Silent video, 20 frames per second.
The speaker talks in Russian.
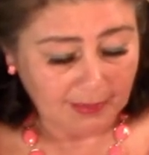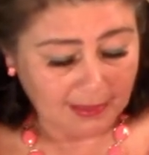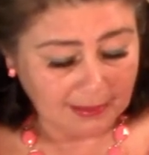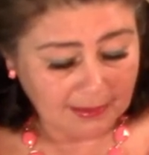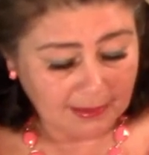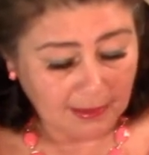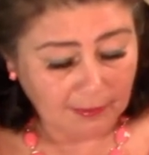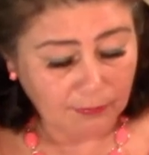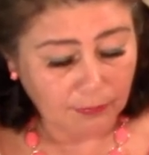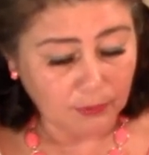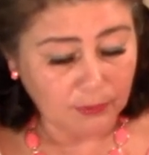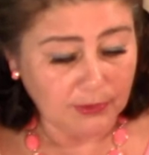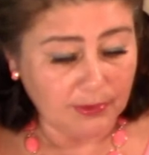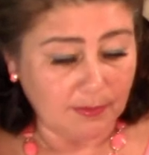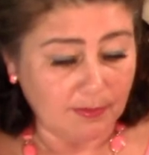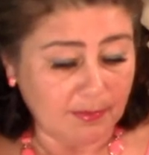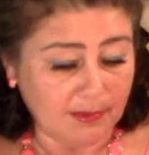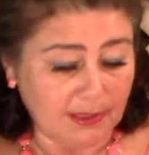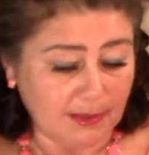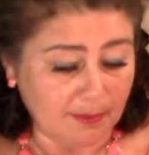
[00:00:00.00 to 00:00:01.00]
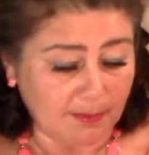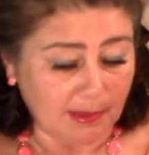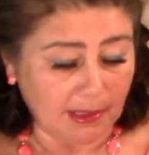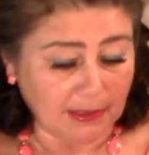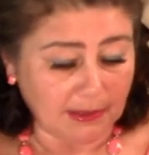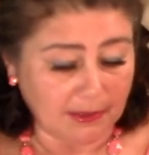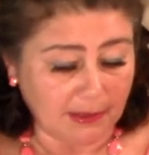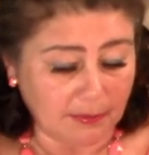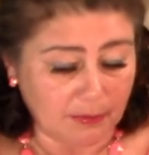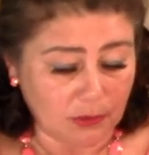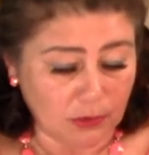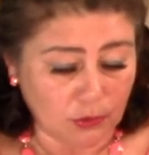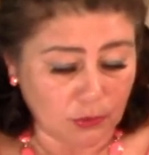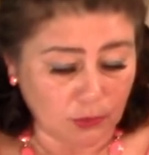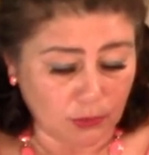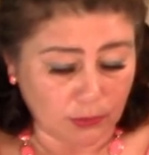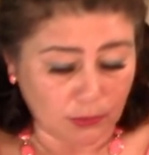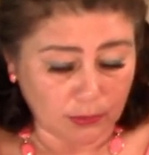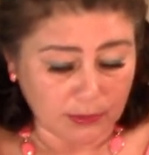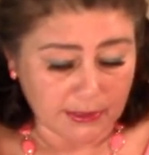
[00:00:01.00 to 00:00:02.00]
На фоне перепалки
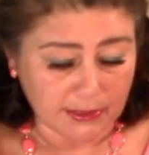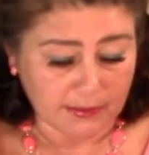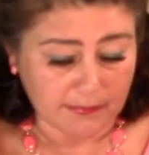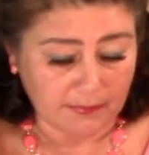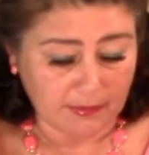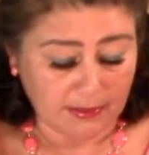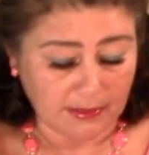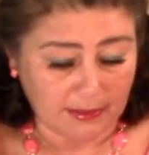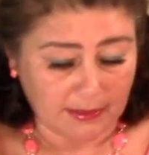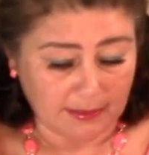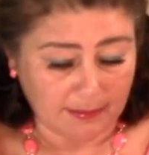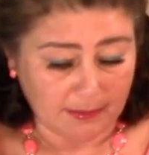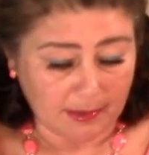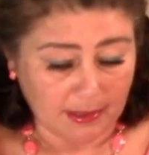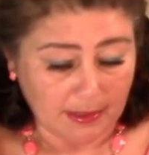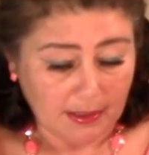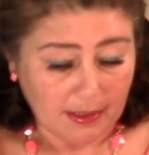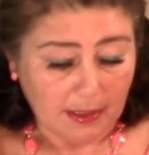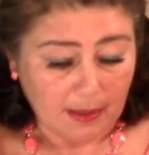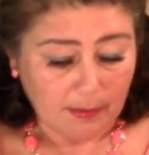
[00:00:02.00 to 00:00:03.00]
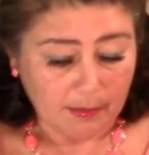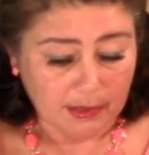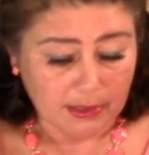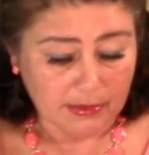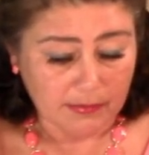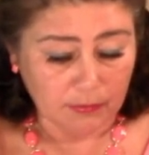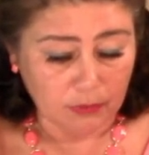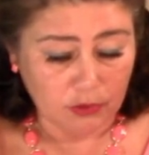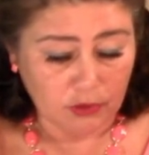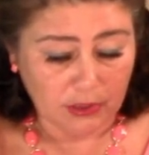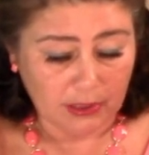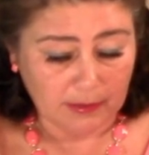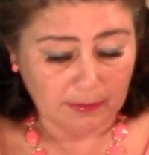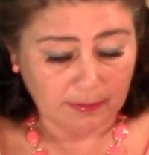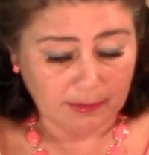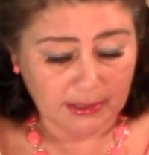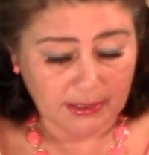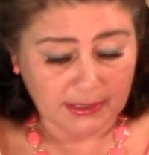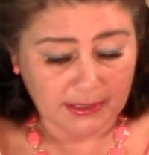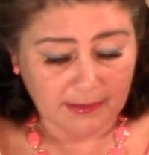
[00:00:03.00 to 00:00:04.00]
между родственниками прозвучал
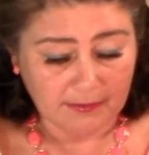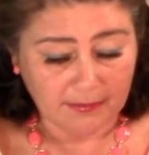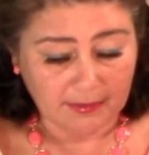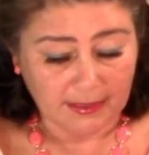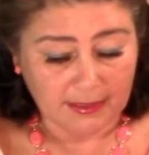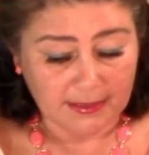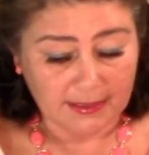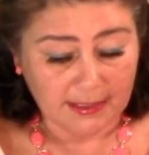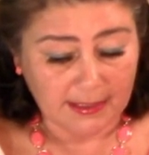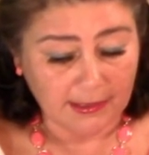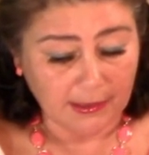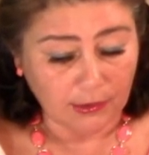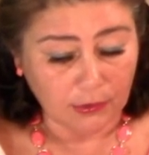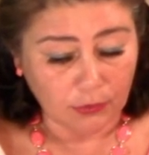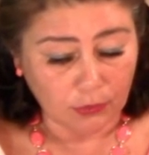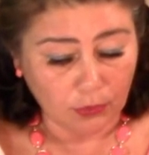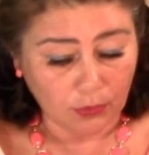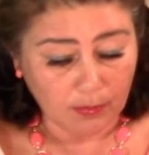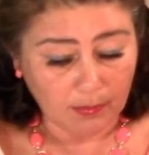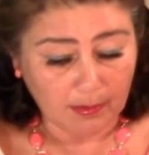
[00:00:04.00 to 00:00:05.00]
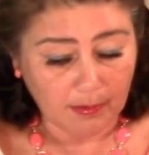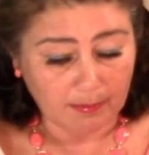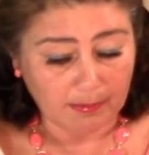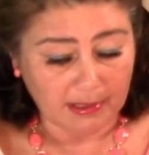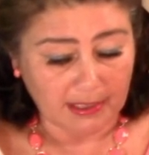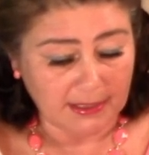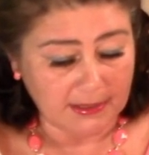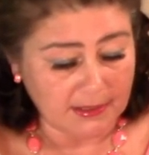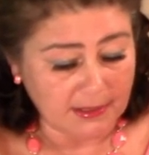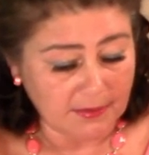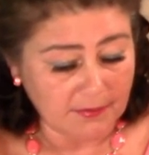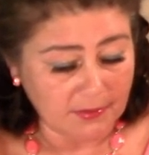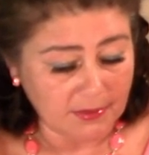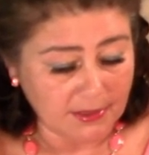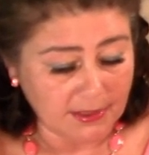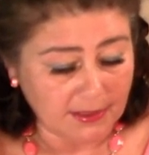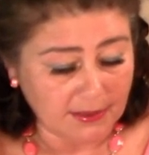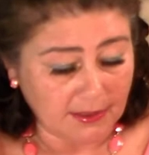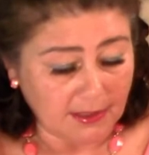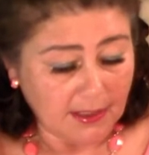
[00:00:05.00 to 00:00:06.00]
призыв хозяйки дома пройти
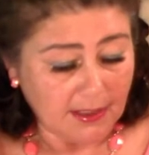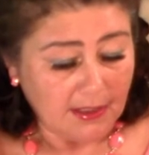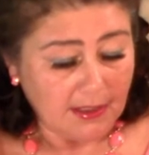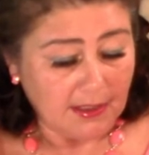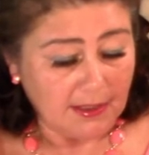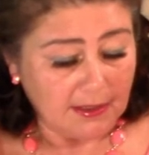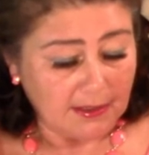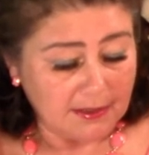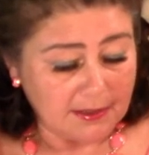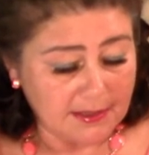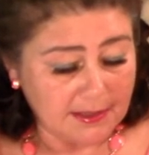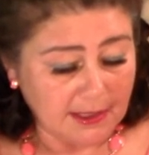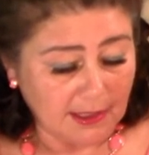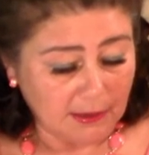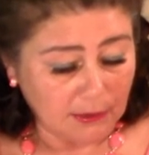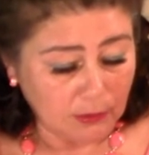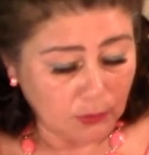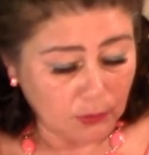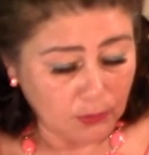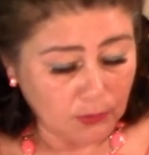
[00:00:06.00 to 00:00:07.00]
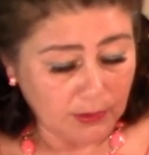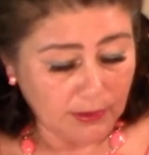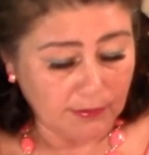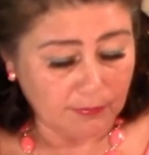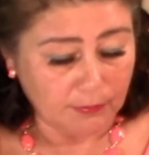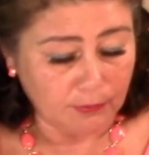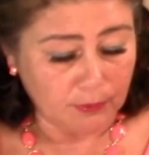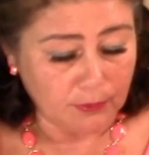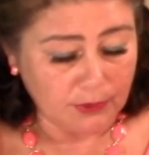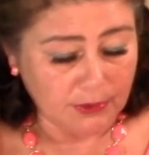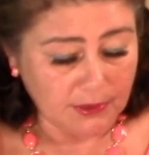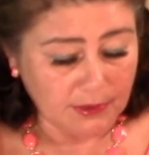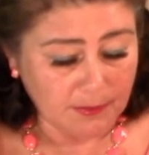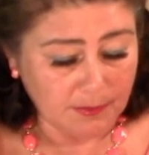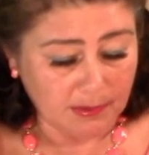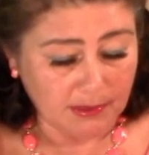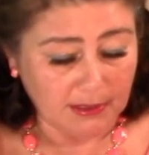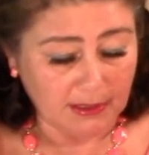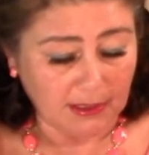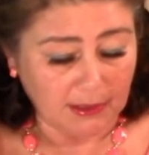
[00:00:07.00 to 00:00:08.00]
всех к столу и вкусить
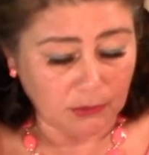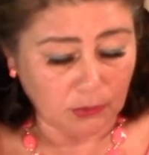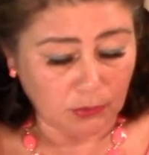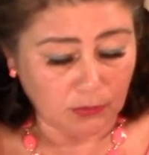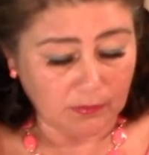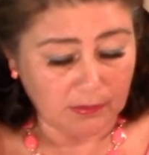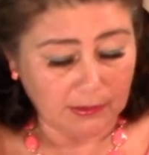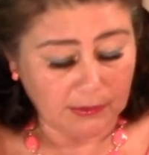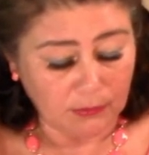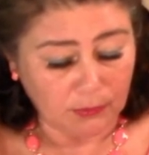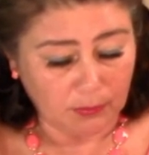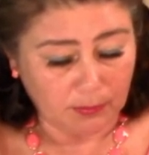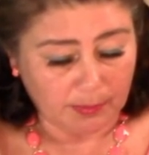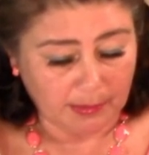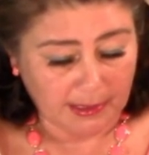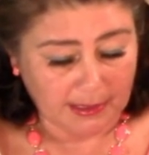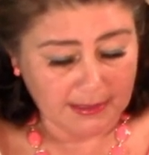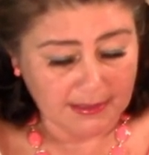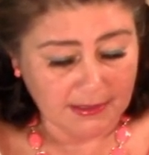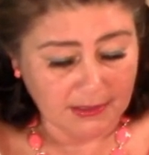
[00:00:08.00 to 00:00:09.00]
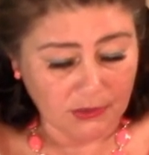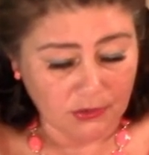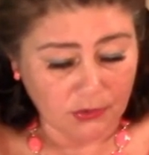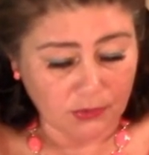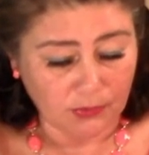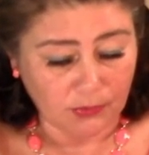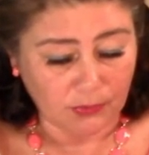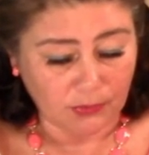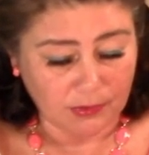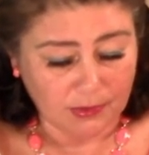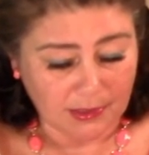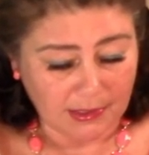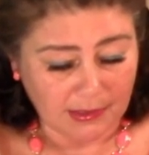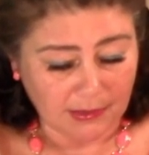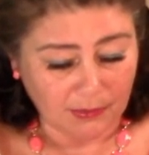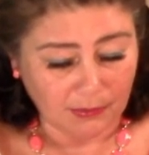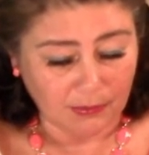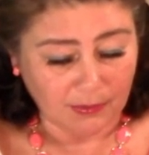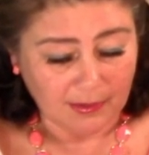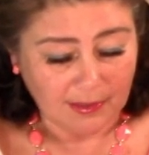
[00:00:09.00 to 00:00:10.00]
приготовленную праздничную
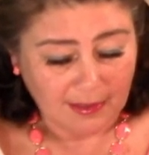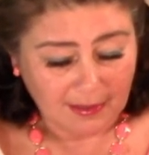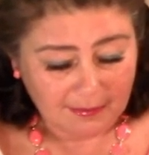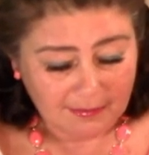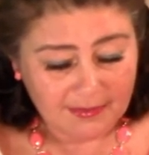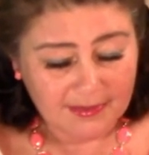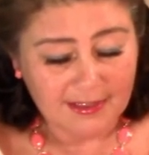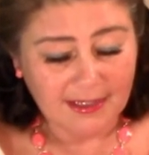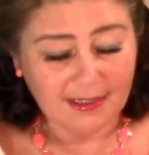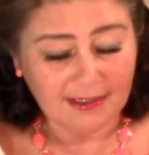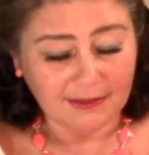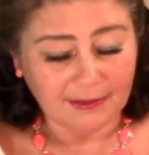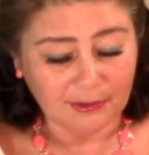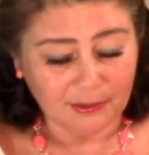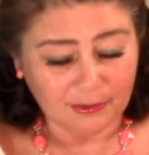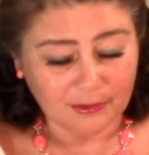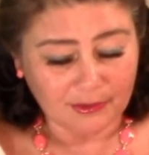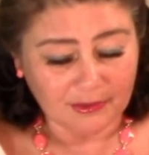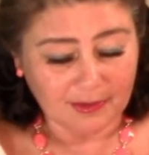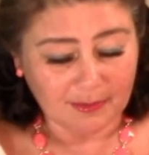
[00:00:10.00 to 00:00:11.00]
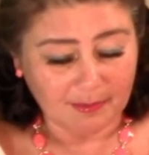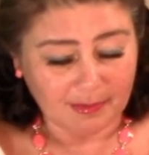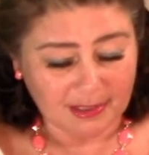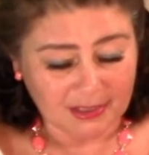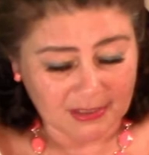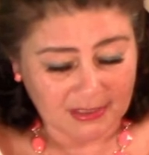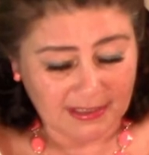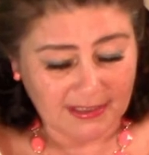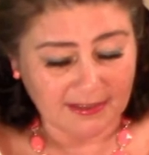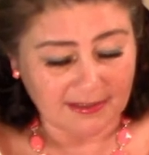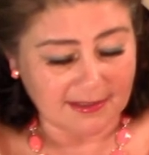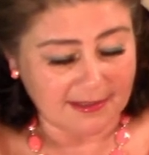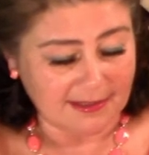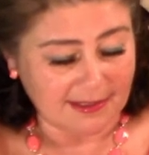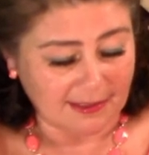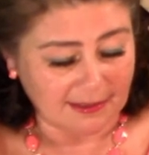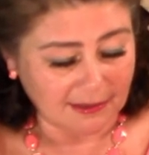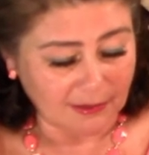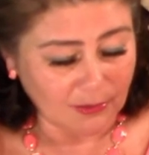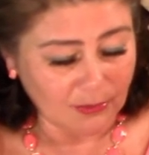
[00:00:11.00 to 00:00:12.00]
индейку. Все дружно пошли к
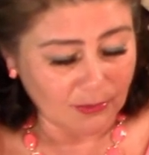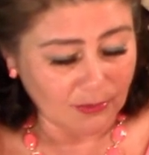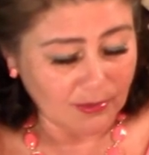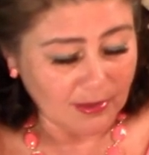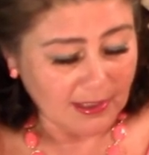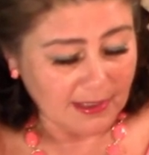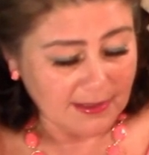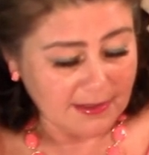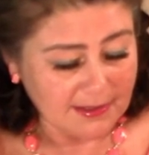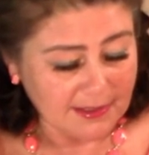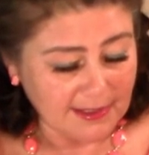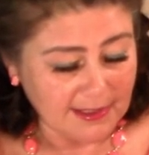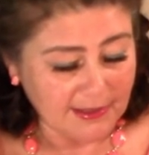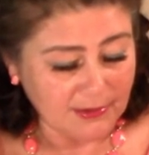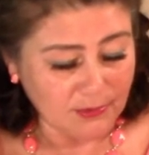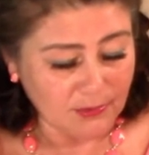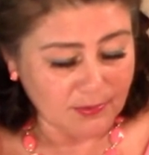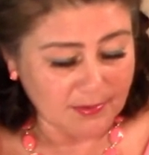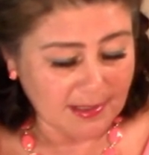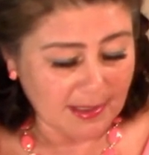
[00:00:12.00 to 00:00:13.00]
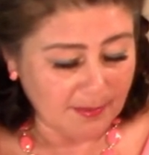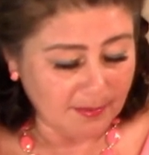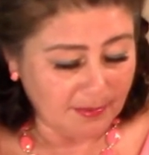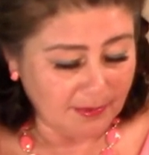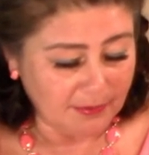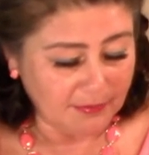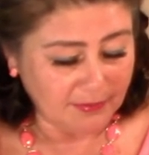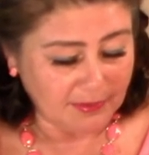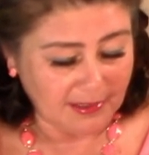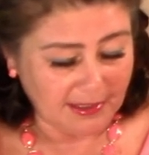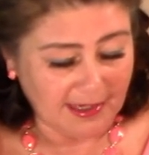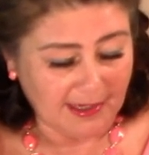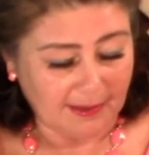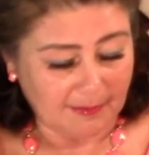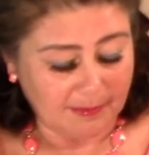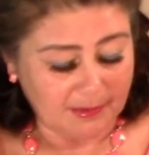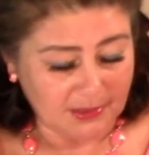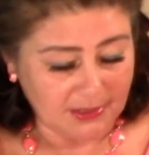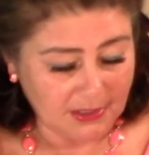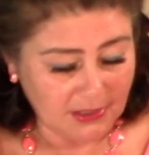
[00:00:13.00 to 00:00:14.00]
столу, сразу забыв и о
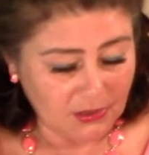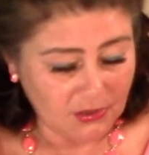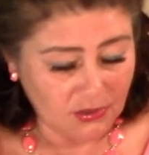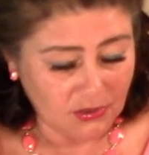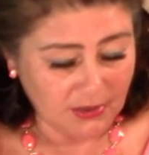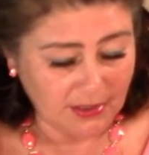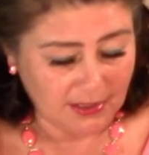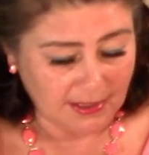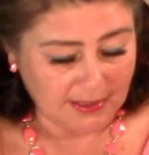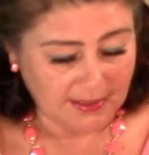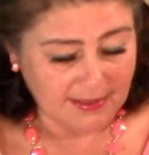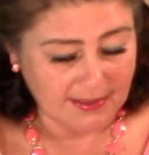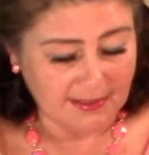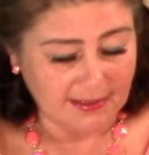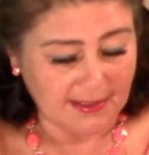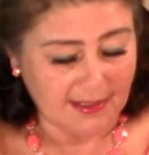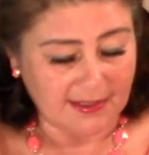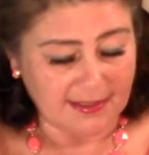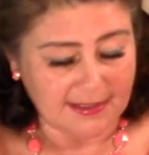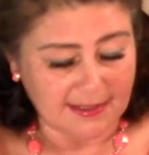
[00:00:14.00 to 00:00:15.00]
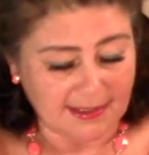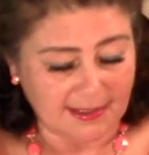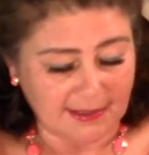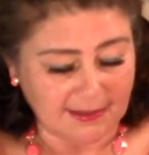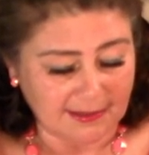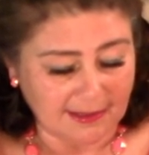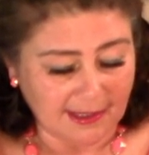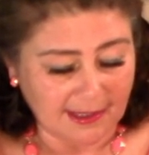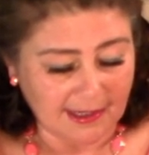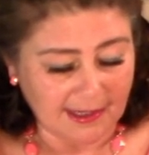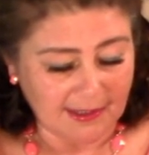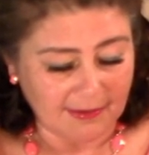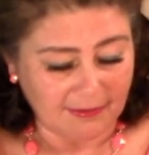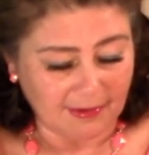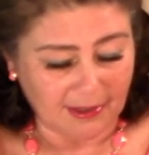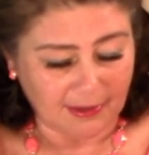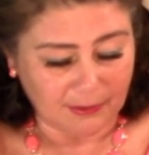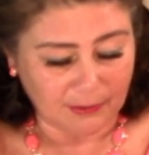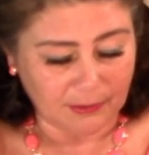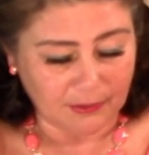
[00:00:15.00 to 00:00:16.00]
птичке, и о скандале
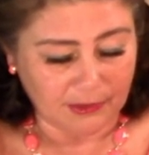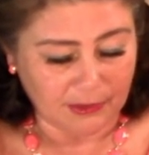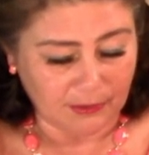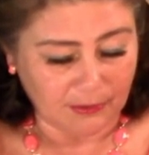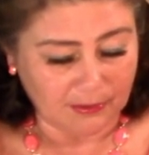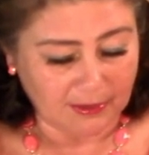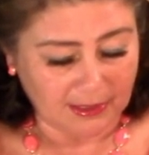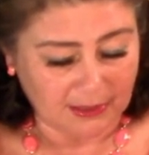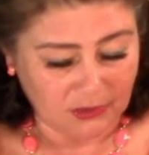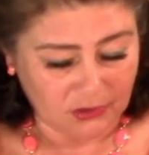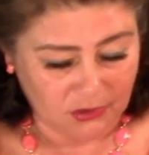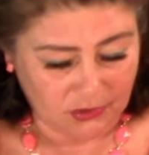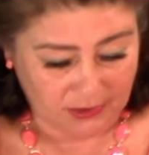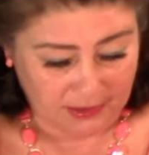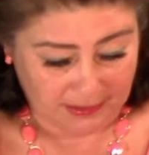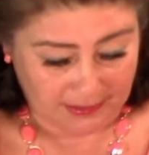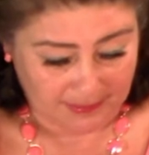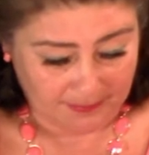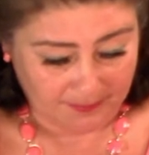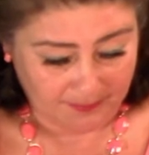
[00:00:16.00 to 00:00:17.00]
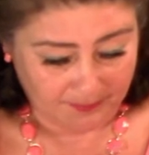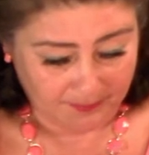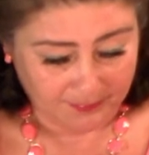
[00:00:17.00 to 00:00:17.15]
вокруг ее кончины.